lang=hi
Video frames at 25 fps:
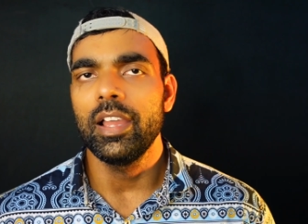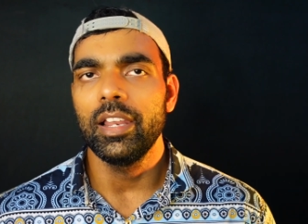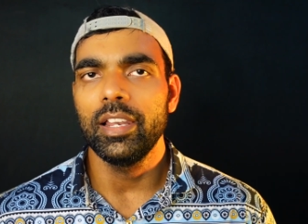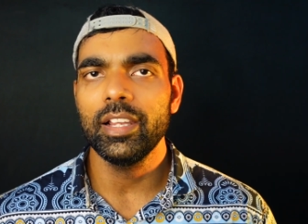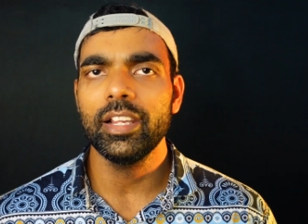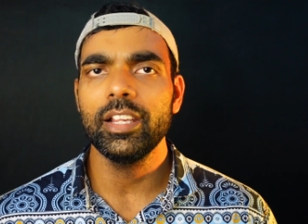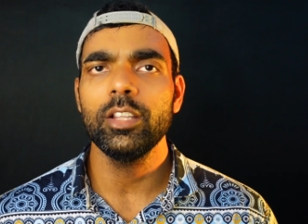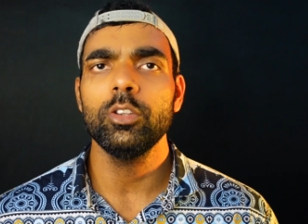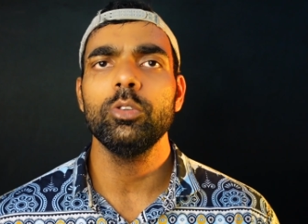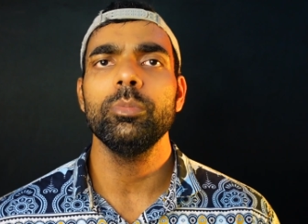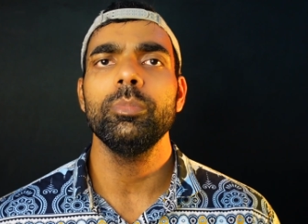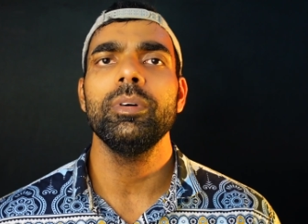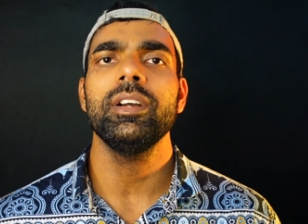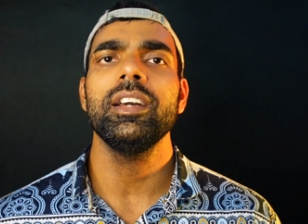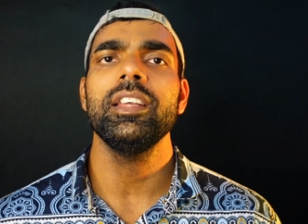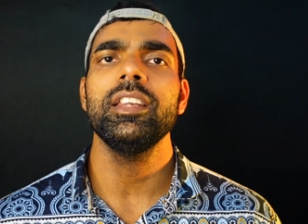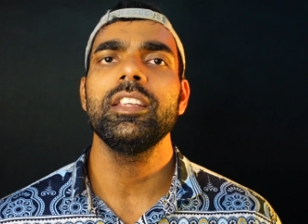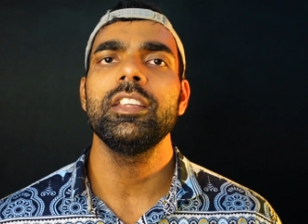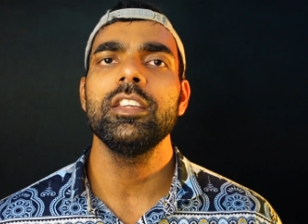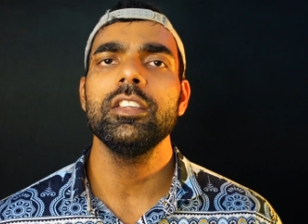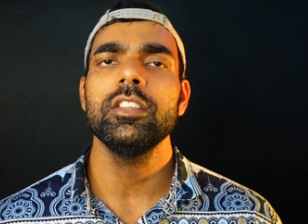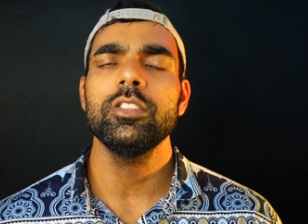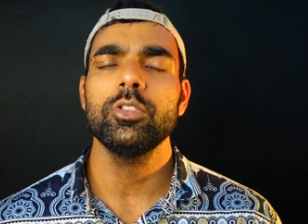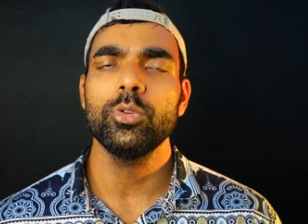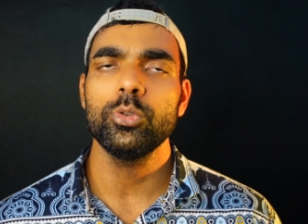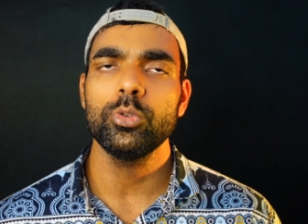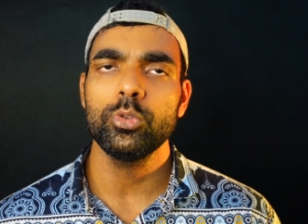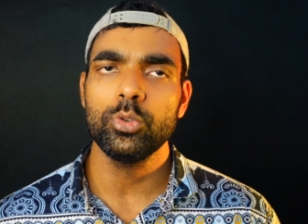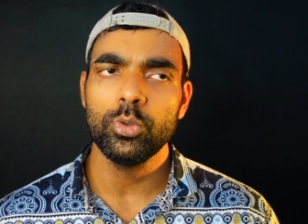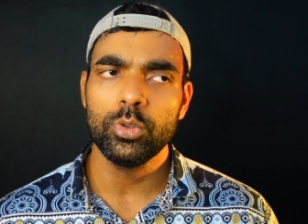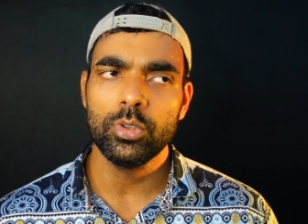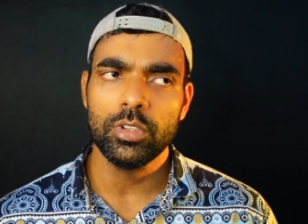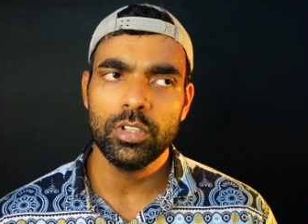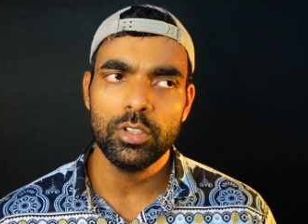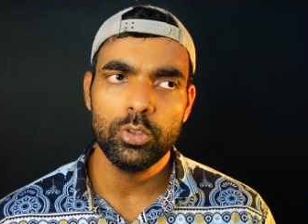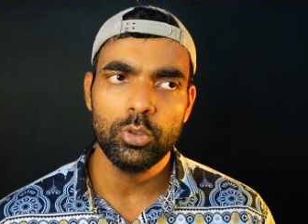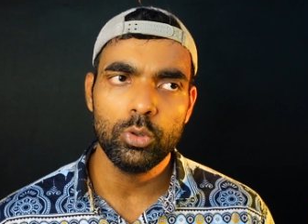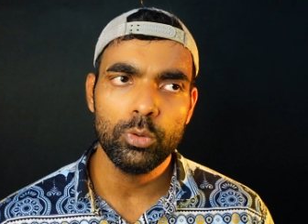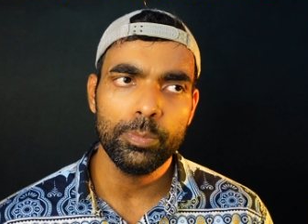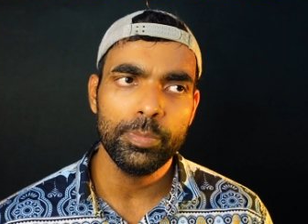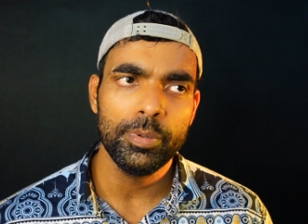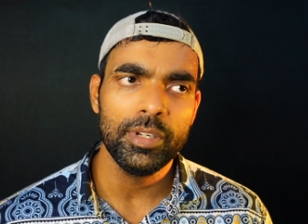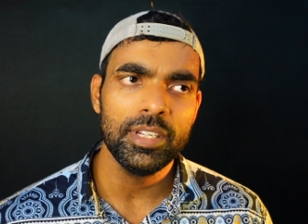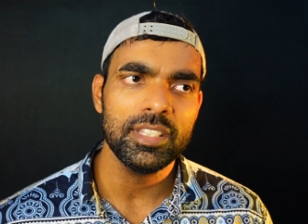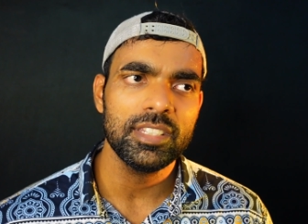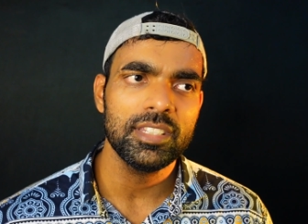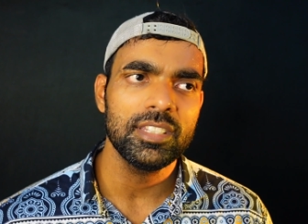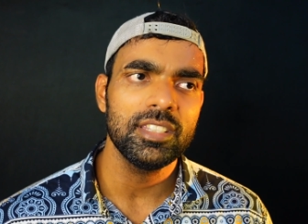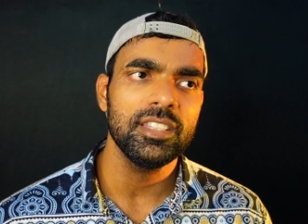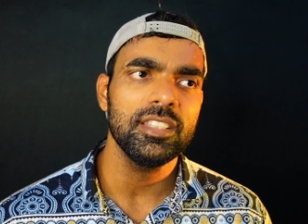लेकिन तुम अगर ये सोचो कि यू
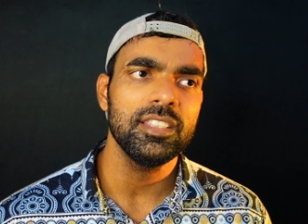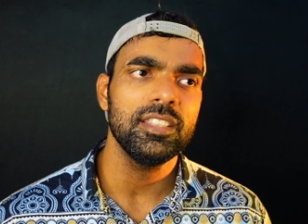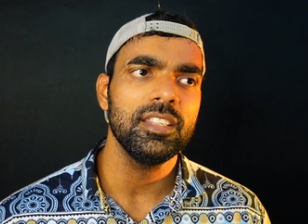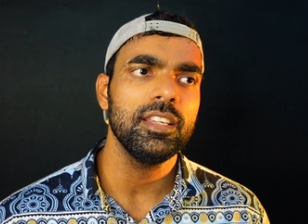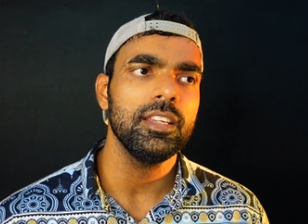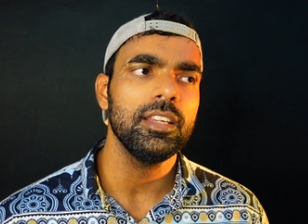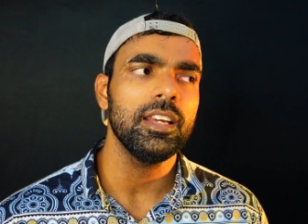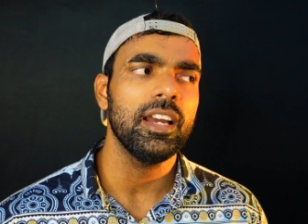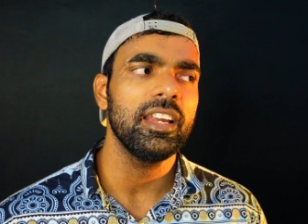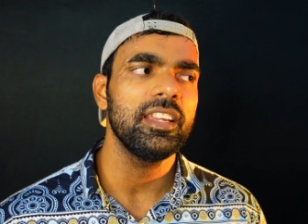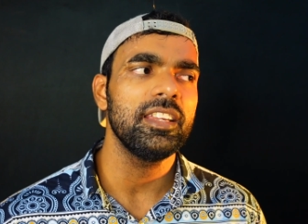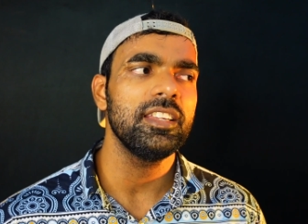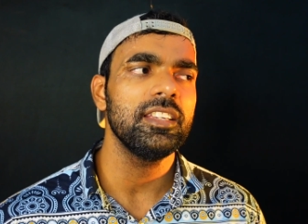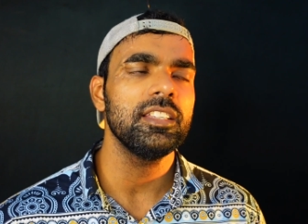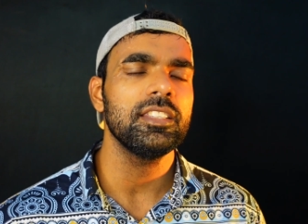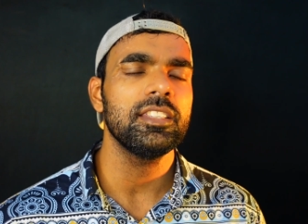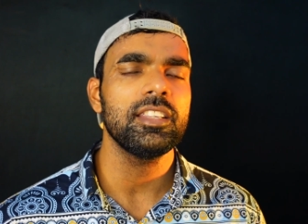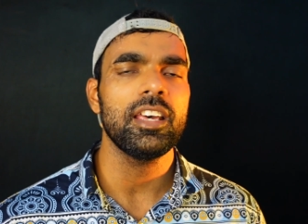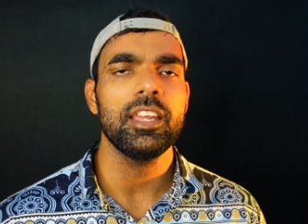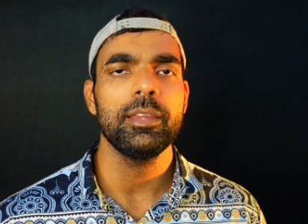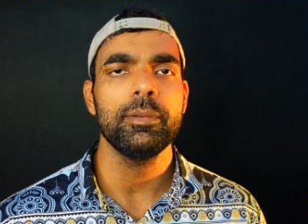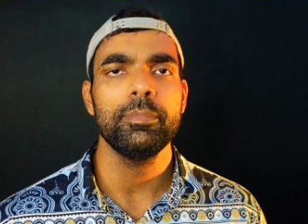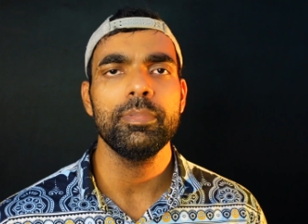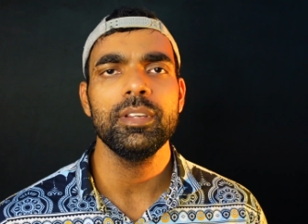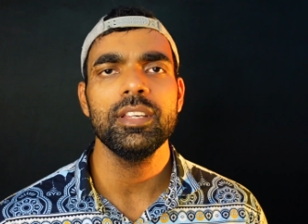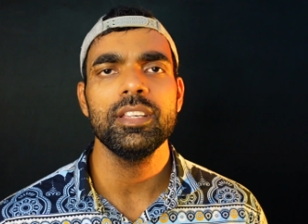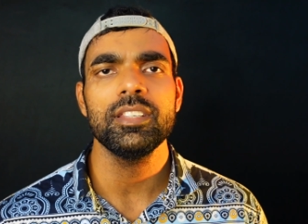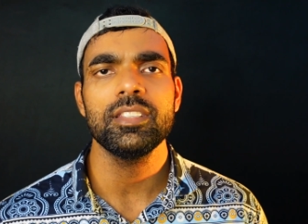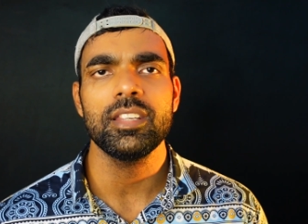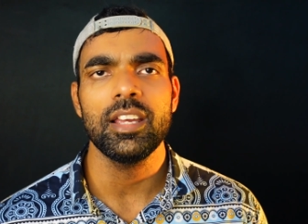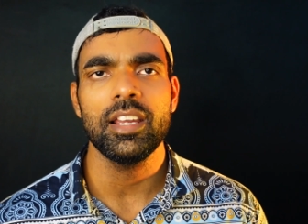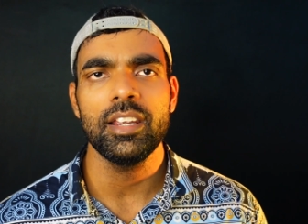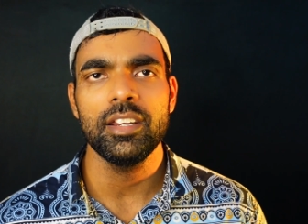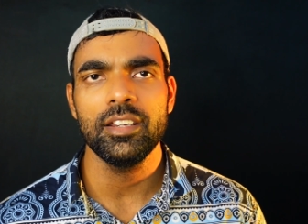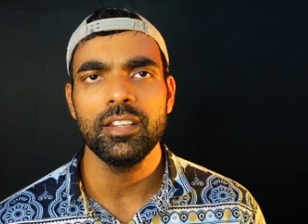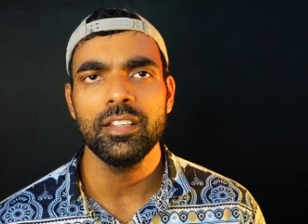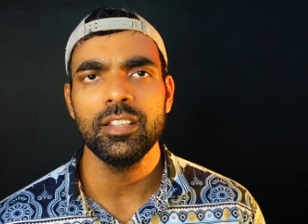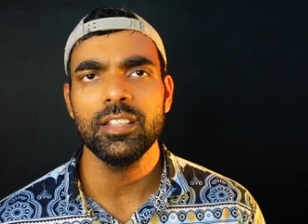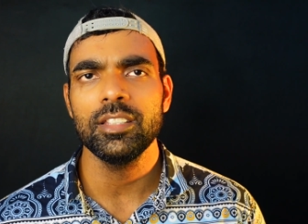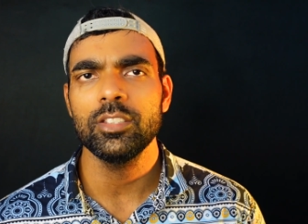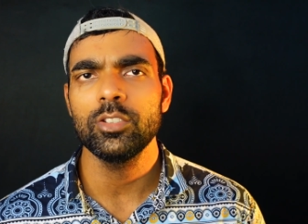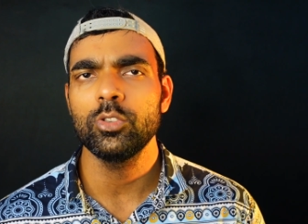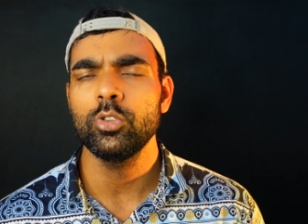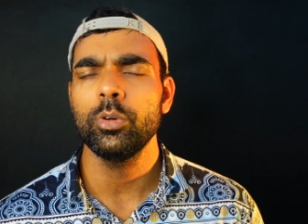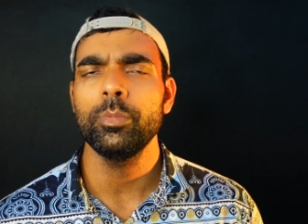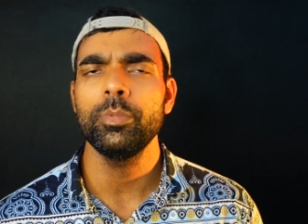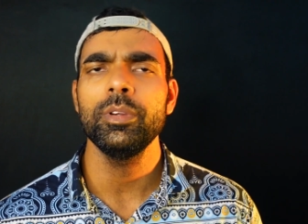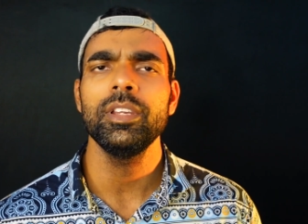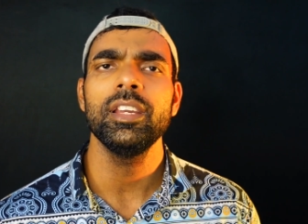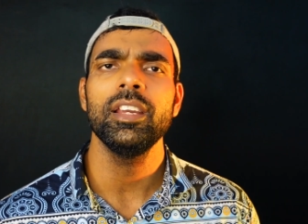से आई आईपीएस आईटीएस
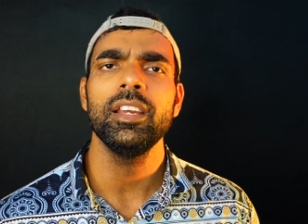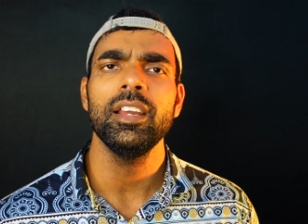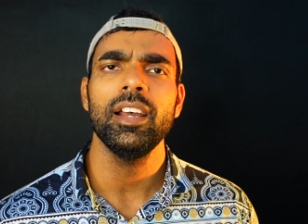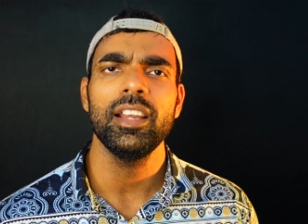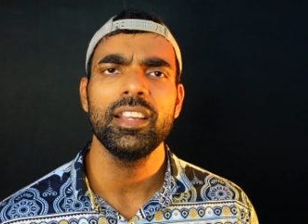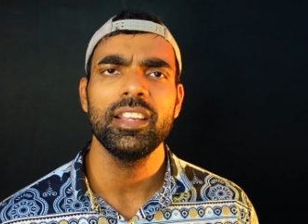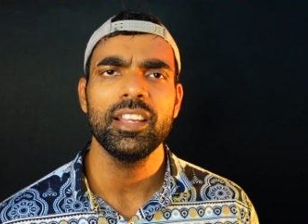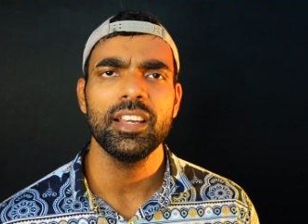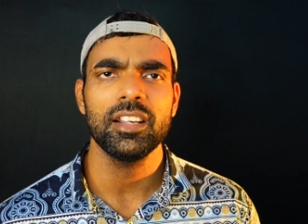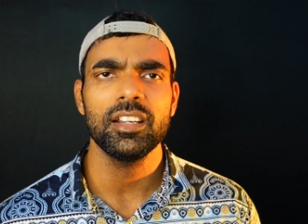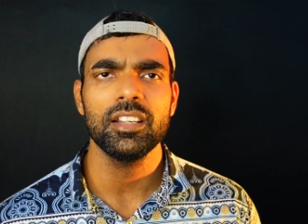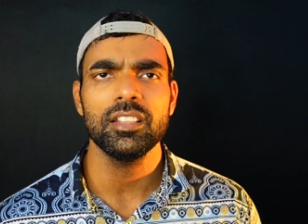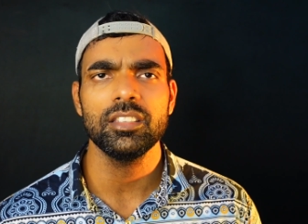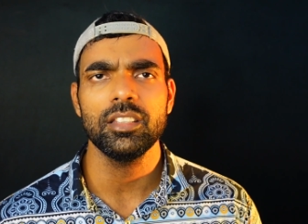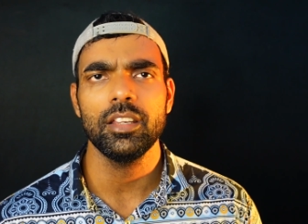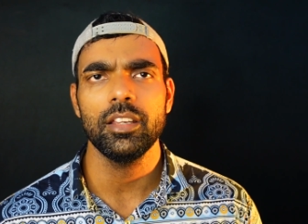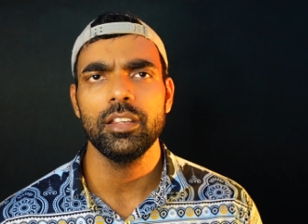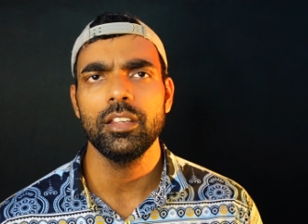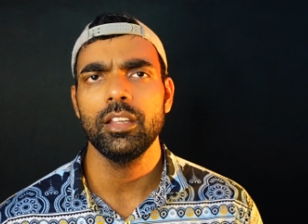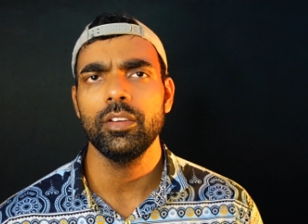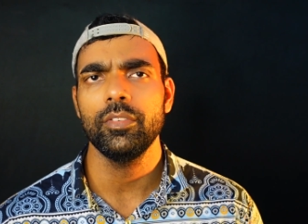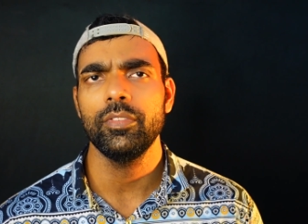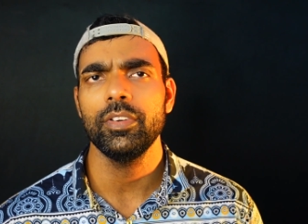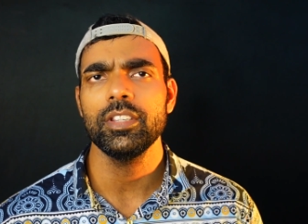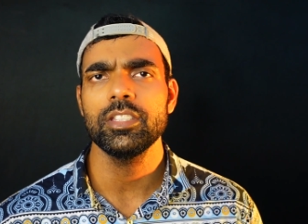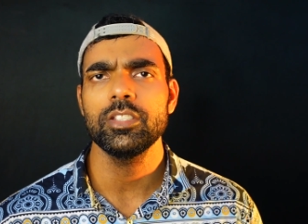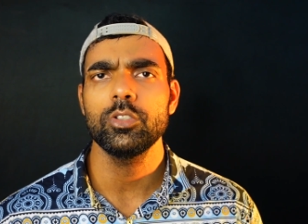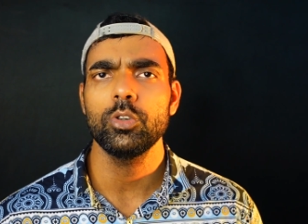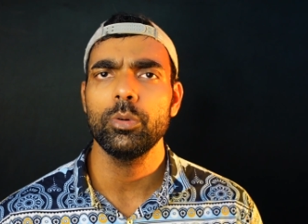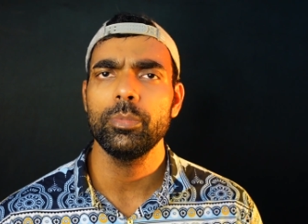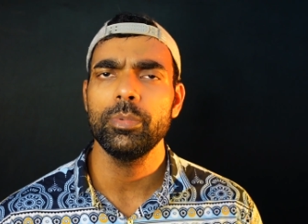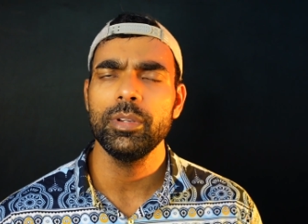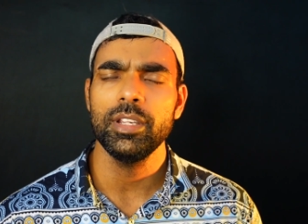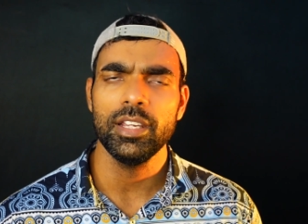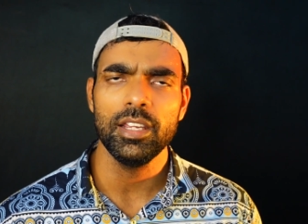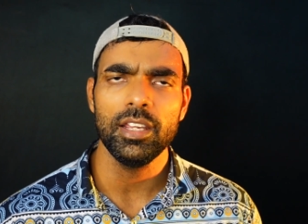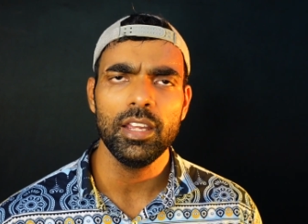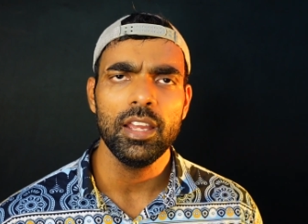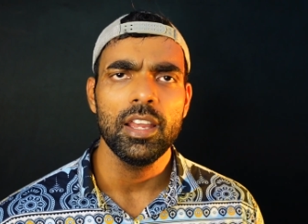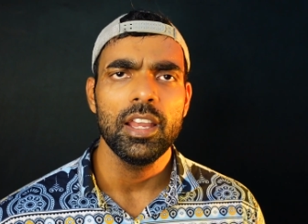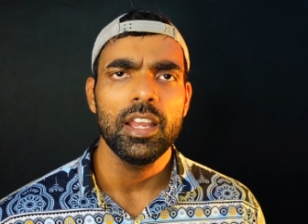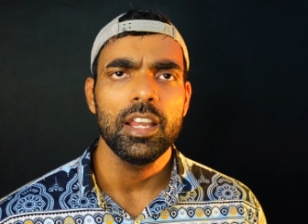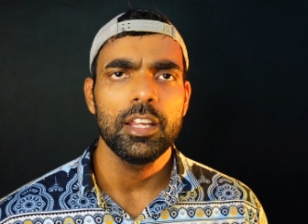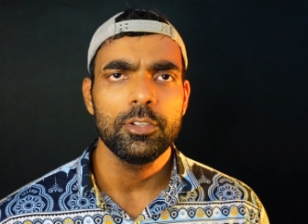जो भी है आईआरएस आईएफएस जो भी है